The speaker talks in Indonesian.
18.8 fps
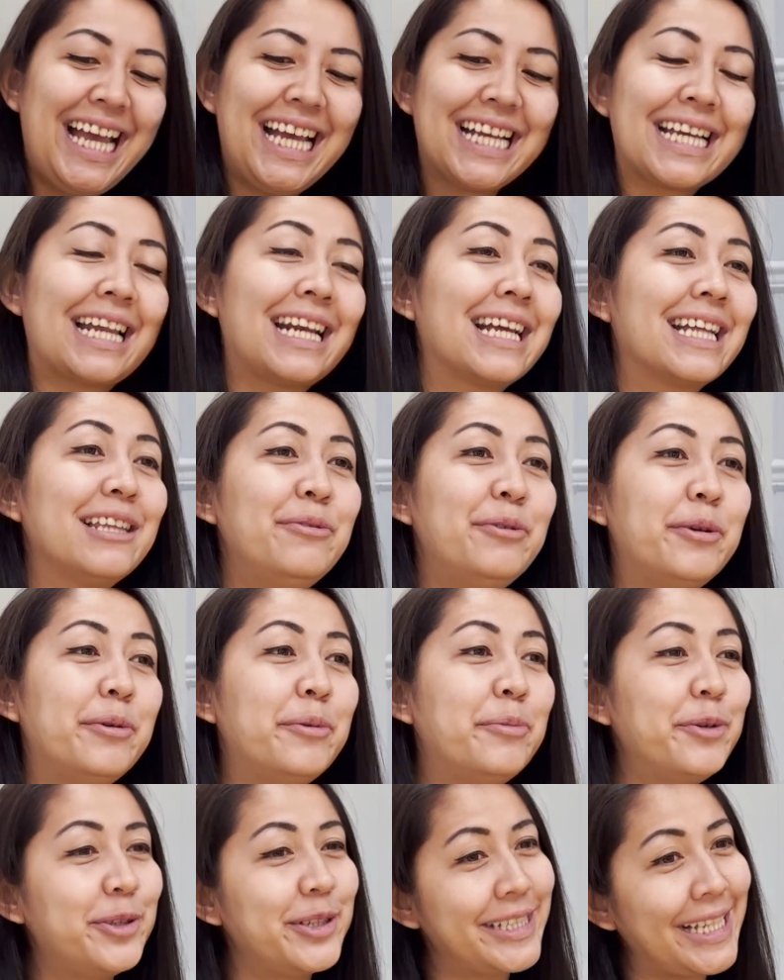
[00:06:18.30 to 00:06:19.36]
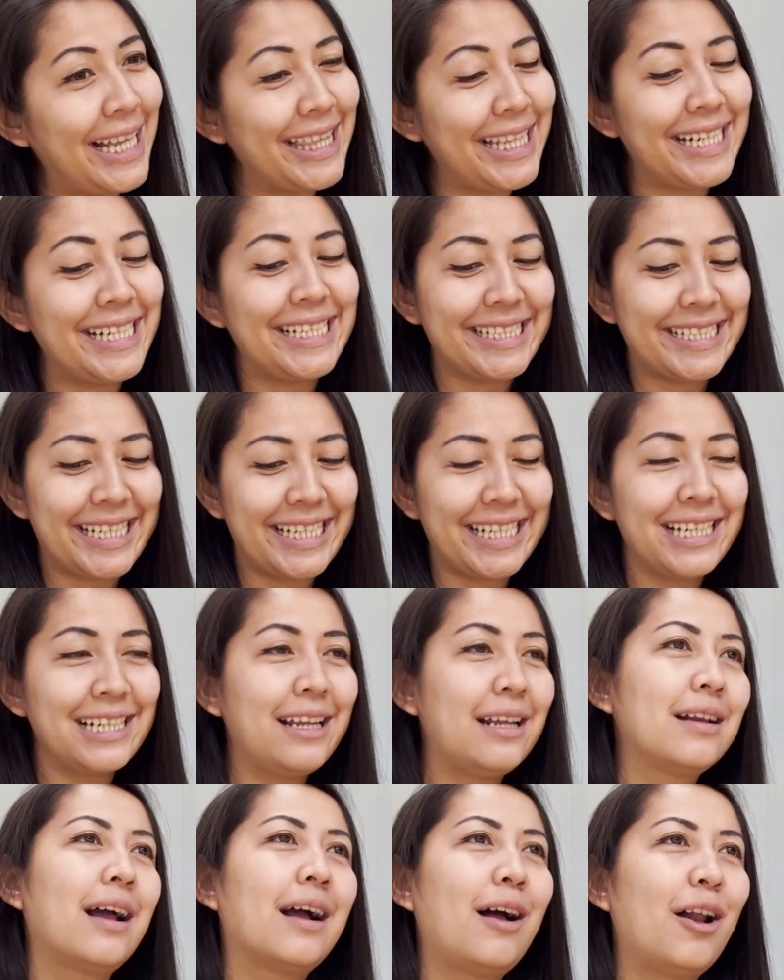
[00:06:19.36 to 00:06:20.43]
karena kita benar-benar butuh santan di sini
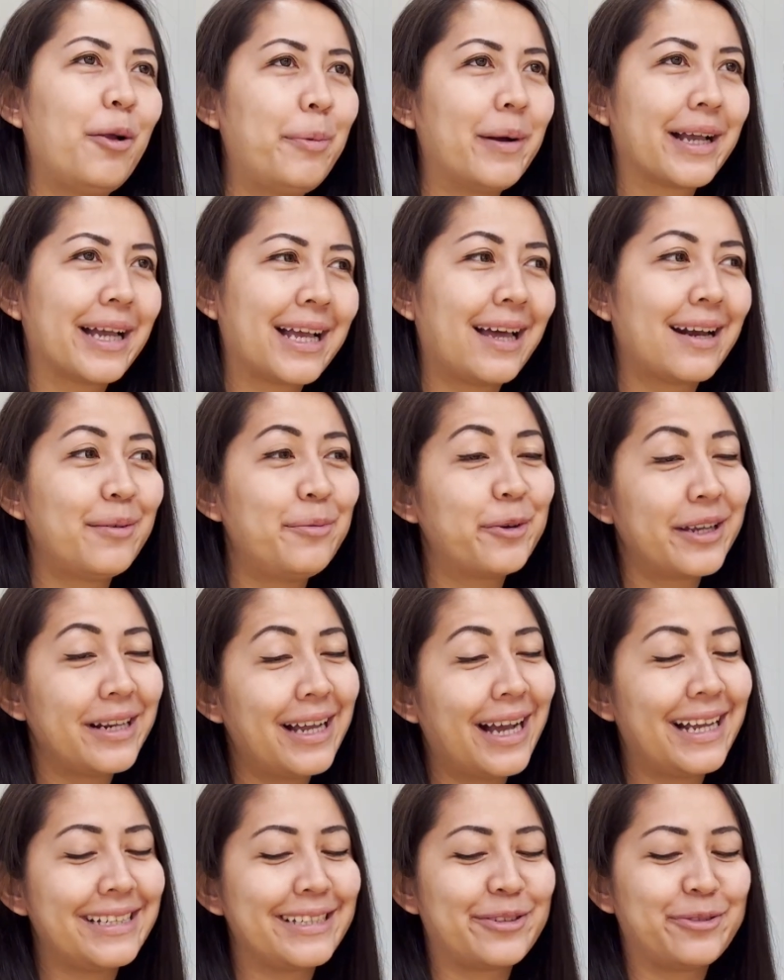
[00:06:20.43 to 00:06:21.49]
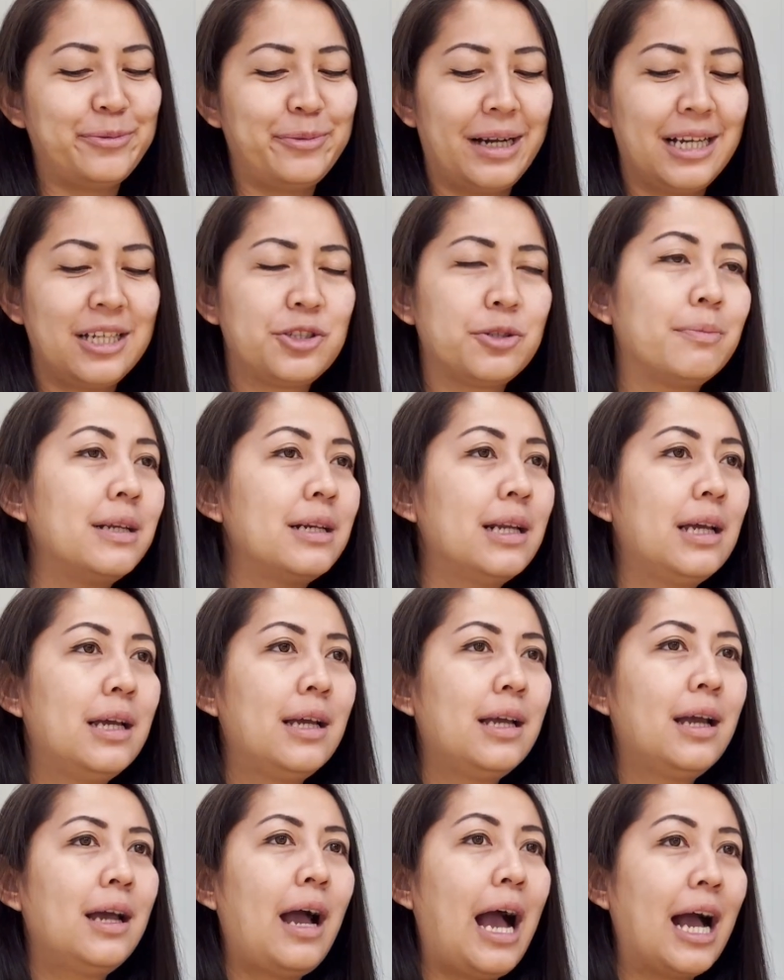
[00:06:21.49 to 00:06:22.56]
dan kalau pakai kara mungkin akan seru banget cuman
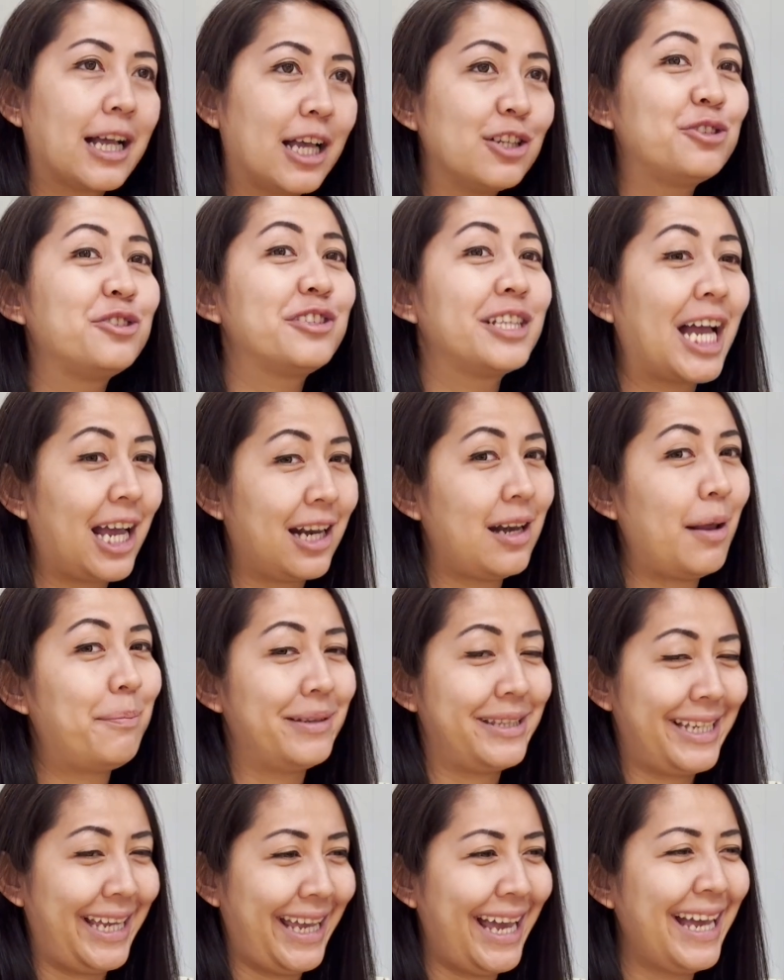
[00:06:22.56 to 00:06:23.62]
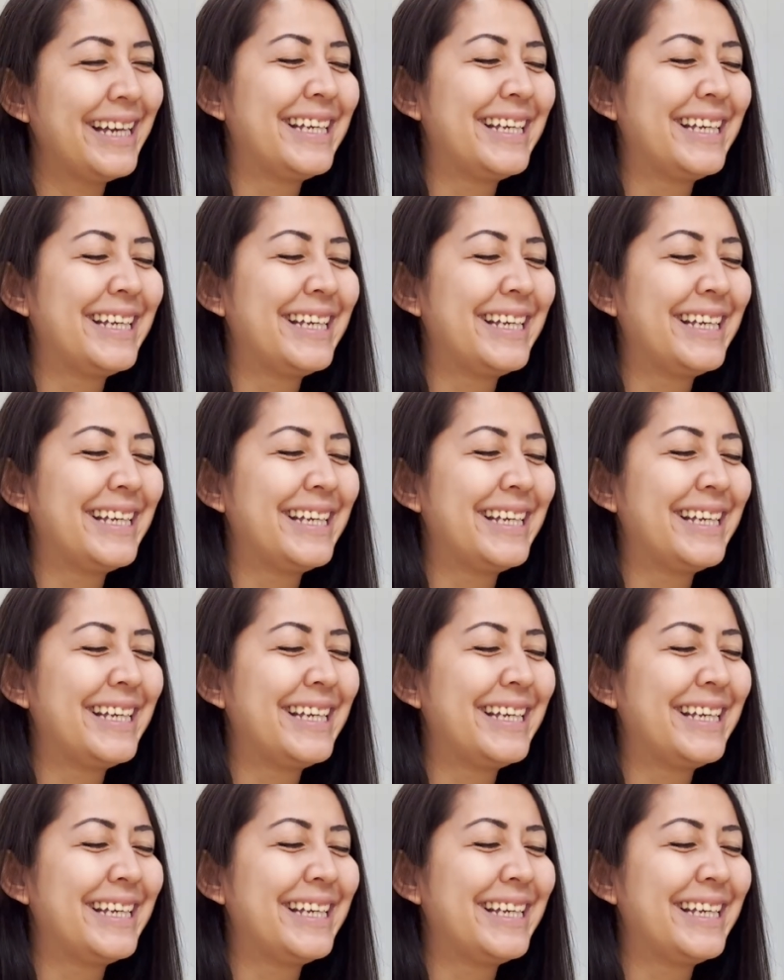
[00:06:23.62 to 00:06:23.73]
agak susah kan dapetnya ya